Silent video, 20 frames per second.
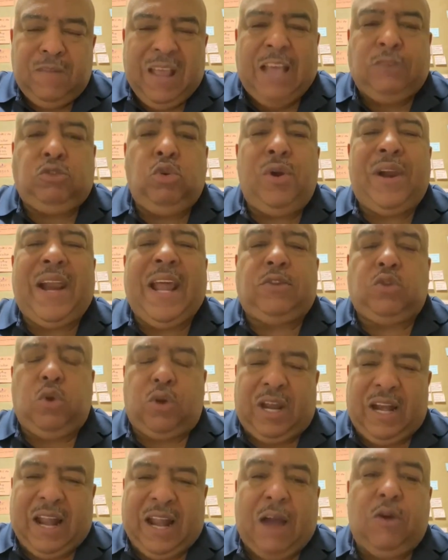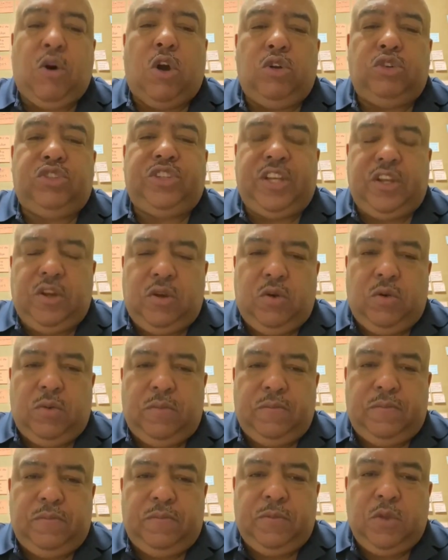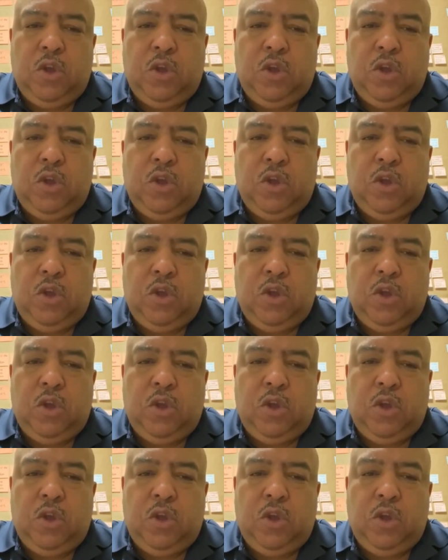Es un reto que le hago a los cinco.